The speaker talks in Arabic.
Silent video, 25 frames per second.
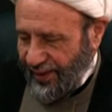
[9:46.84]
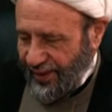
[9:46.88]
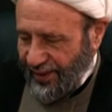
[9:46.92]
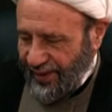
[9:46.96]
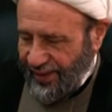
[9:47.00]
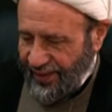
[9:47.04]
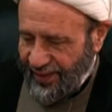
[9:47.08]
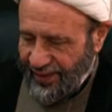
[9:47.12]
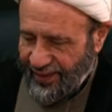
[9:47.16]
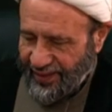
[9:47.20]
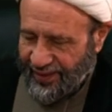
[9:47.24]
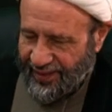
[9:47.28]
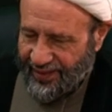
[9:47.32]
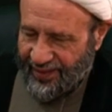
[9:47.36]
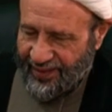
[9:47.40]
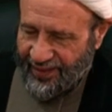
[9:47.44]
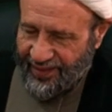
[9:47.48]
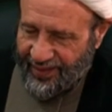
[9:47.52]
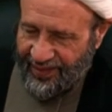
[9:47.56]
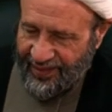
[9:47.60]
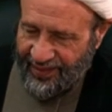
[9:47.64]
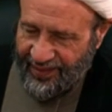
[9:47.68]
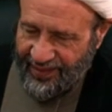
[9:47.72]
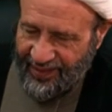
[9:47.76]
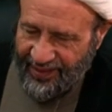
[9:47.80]

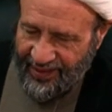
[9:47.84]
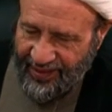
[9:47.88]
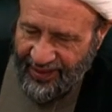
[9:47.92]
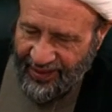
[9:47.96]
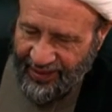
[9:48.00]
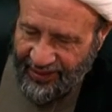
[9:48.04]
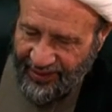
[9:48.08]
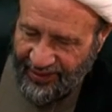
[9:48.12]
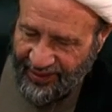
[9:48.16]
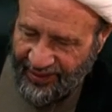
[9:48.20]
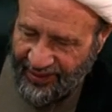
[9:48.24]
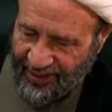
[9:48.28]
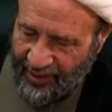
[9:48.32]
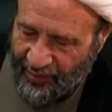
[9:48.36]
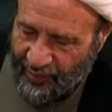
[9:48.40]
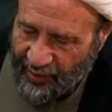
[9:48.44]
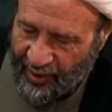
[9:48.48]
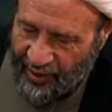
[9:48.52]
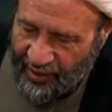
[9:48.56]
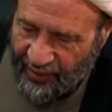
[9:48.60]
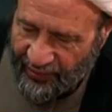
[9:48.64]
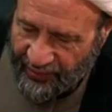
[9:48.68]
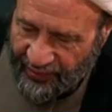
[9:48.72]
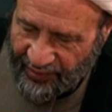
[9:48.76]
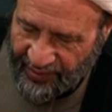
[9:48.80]
آه، يعني
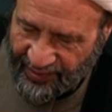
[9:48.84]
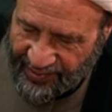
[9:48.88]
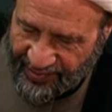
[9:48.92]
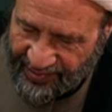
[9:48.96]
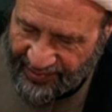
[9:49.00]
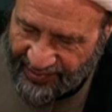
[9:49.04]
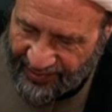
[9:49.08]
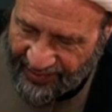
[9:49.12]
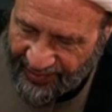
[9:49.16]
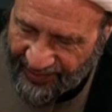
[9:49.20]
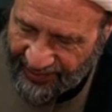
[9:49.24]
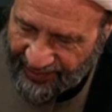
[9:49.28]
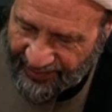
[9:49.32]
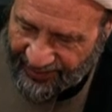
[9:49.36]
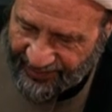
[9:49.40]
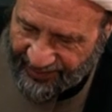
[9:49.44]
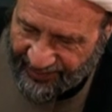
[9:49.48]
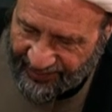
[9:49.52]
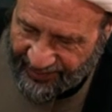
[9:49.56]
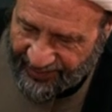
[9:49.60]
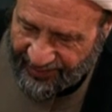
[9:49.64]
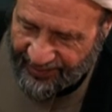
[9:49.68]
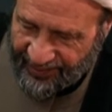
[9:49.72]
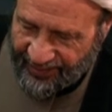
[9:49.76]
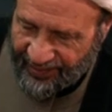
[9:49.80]
يبقى في سياق
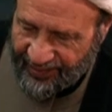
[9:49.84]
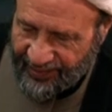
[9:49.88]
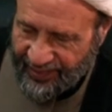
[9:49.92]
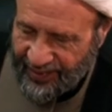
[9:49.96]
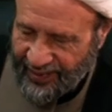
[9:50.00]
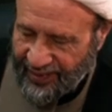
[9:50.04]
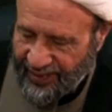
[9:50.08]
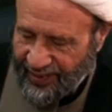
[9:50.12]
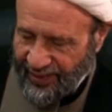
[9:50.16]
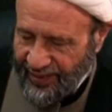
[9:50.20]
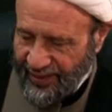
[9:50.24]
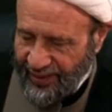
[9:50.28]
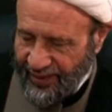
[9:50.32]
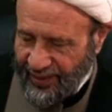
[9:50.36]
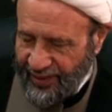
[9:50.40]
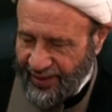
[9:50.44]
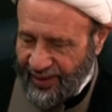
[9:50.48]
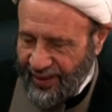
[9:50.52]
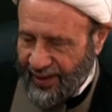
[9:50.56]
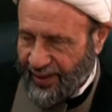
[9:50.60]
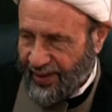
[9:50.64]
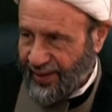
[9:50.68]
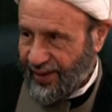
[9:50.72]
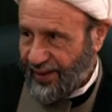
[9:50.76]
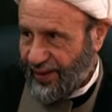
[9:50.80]
آه،
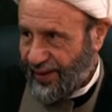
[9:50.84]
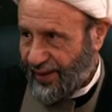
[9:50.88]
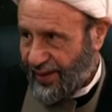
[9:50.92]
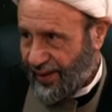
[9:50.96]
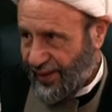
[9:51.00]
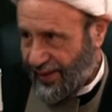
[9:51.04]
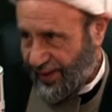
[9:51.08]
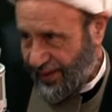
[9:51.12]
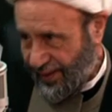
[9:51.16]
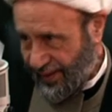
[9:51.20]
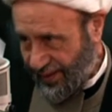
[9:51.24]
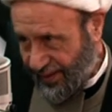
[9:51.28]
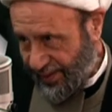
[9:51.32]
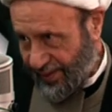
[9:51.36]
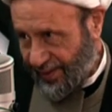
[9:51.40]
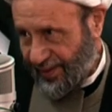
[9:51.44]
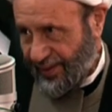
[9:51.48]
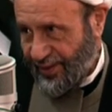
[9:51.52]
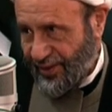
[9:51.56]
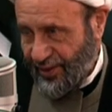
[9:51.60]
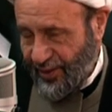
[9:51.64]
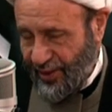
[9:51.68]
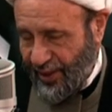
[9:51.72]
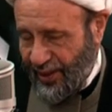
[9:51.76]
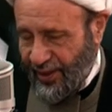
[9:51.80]
الذكرى
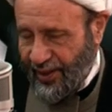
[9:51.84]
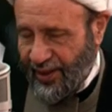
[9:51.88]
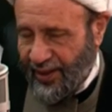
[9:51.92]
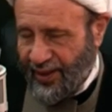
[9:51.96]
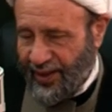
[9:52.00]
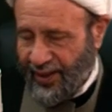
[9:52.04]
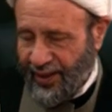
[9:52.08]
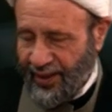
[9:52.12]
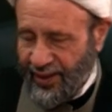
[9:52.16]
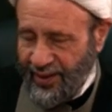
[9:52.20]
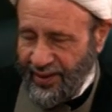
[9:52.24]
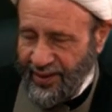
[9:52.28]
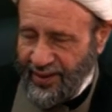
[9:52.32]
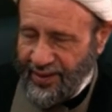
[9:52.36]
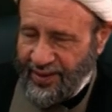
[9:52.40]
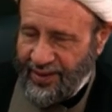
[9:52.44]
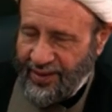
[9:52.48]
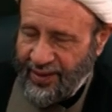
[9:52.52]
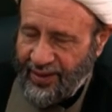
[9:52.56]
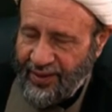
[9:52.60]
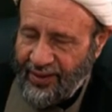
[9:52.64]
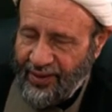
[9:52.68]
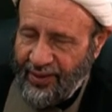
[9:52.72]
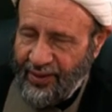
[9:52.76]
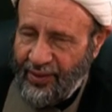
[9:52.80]
الجليلة
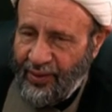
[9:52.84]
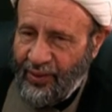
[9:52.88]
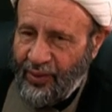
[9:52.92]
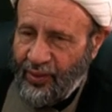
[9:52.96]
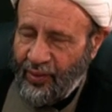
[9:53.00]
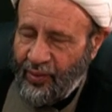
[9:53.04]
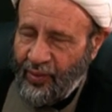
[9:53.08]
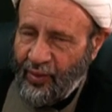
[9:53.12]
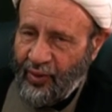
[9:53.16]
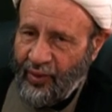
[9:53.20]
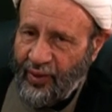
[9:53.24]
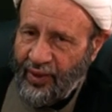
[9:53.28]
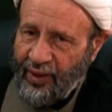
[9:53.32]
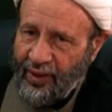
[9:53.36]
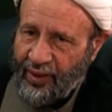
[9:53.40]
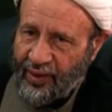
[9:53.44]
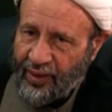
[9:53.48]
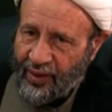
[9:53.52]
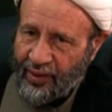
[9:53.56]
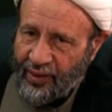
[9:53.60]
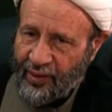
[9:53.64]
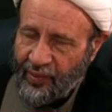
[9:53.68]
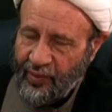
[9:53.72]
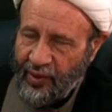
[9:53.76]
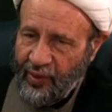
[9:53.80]
لسيدنا ومولانا
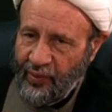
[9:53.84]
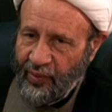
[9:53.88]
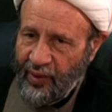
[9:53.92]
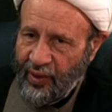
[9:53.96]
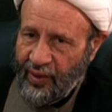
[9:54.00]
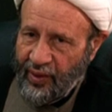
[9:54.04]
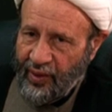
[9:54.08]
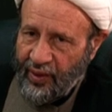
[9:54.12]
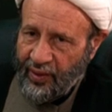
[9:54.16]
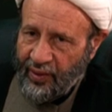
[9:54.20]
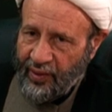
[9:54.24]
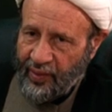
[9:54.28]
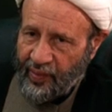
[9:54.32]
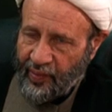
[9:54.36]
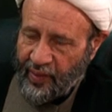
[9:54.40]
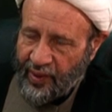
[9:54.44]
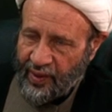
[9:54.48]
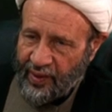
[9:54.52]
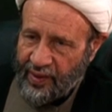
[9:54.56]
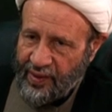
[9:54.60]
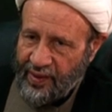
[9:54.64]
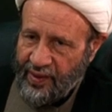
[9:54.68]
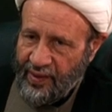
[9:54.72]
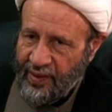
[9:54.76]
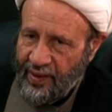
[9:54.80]
الإمام الكاظم
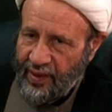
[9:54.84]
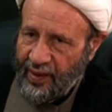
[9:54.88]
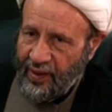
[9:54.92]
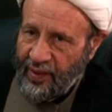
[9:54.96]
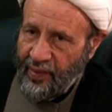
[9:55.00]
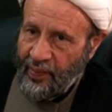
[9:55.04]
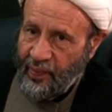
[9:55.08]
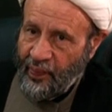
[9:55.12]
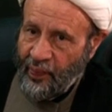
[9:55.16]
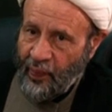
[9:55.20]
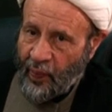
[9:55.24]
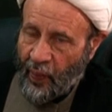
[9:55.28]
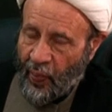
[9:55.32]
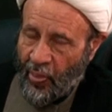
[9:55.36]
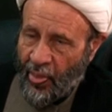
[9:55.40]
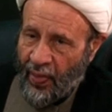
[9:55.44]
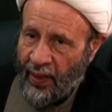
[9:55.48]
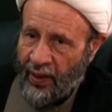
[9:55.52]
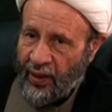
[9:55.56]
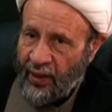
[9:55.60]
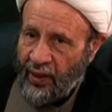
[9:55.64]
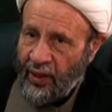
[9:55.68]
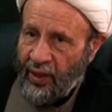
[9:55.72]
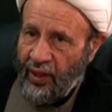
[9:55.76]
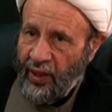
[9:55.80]
عليه السلام
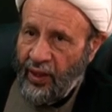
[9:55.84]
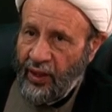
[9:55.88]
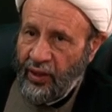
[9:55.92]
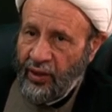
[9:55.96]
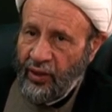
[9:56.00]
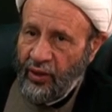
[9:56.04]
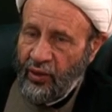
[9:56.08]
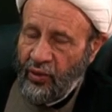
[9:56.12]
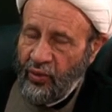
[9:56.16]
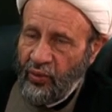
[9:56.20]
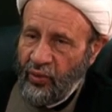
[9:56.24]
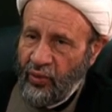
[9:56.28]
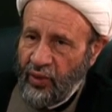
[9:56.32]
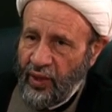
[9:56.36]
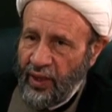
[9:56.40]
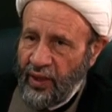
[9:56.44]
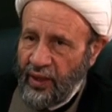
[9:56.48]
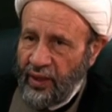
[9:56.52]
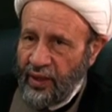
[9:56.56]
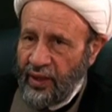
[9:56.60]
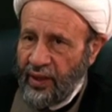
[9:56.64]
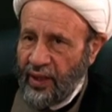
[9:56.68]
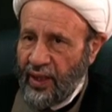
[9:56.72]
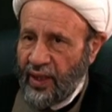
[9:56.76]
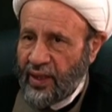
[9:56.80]
أنه
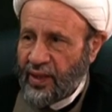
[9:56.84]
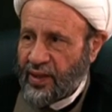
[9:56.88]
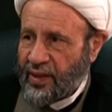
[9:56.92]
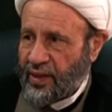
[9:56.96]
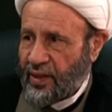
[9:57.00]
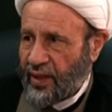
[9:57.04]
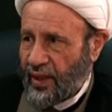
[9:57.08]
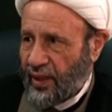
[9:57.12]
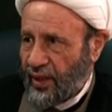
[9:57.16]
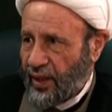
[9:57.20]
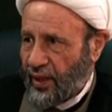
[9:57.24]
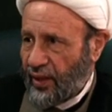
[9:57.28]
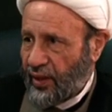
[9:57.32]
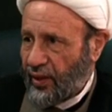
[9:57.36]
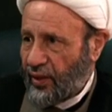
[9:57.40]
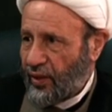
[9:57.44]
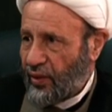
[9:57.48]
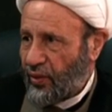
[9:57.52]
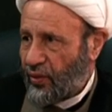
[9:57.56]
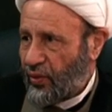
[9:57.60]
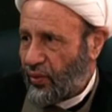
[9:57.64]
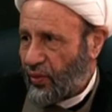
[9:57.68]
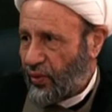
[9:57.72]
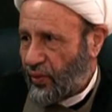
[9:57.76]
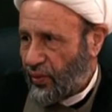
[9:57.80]
قد أرسل
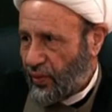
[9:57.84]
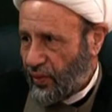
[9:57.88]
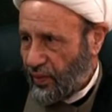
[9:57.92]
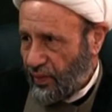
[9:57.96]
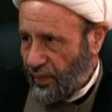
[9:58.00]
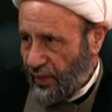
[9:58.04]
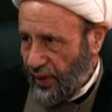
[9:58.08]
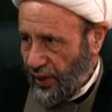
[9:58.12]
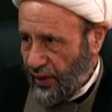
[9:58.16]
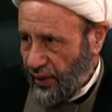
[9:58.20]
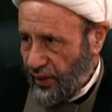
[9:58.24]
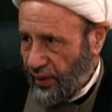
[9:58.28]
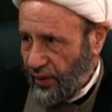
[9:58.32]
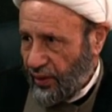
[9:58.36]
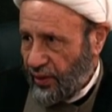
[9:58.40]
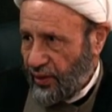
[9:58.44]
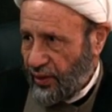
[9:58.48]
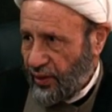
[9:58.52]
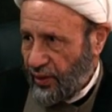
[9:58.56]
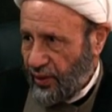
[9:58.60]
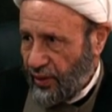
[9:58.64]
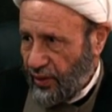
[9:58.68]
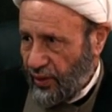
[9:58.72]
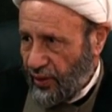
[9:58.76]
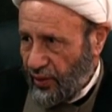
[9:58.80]
له من
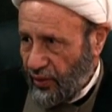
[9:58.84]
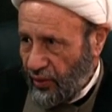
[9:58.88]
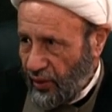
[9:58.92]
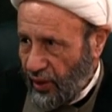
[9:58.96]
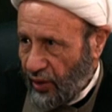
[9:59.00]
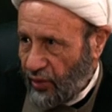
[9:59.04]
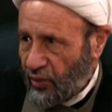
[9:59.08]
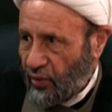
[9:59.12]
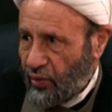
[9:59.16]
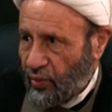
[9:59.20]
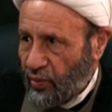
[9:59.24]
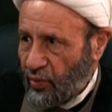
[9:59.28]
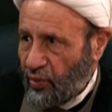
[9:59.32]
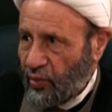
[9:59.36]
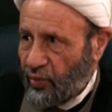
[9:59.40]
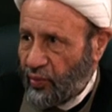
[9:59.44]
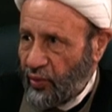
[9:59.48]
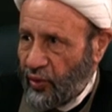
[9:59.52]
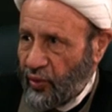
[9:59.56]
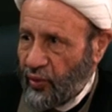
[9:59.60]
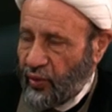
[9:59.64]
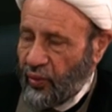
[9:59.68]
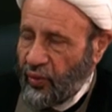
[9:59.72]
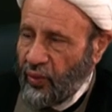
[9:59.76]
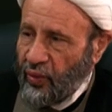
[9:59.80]
يطلب
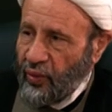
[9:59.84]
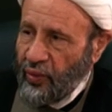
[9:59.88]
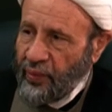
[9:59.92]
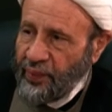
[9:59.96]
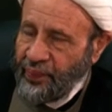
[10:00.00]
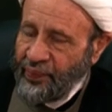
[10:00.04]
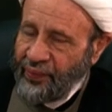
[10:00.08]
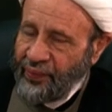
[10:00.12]
منه